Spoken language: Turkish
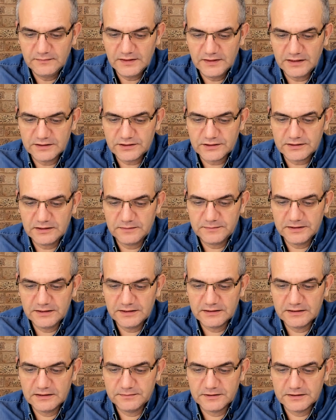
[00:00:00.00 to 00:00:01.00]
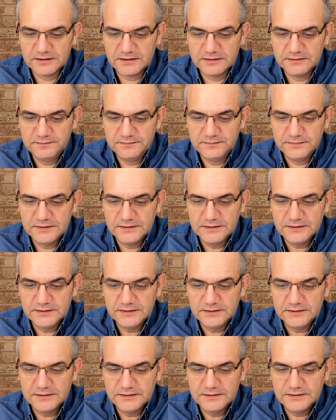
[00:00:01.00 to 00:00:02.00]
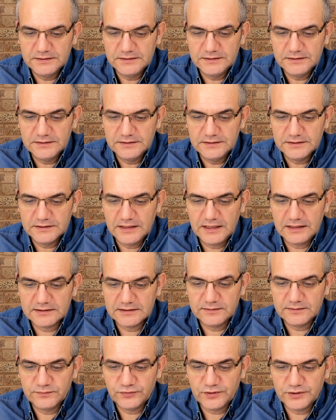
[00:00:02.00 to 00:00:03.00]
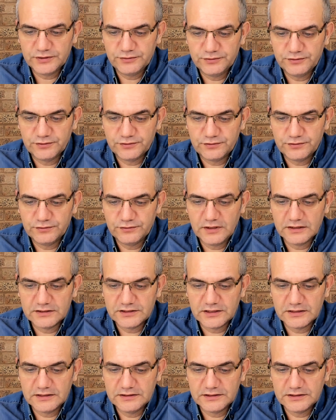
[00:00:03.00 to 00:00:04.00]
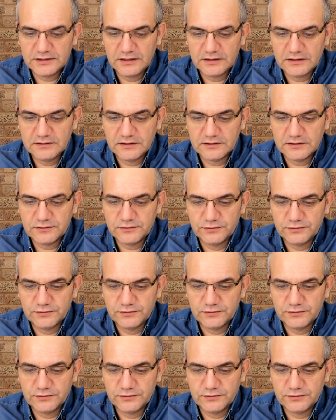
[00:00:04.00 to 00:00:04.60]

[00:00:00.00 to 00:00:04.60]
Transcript: Açıklamalarına bakalım. Gelsin burayı ölçsün. Kaçak inşaat nasıl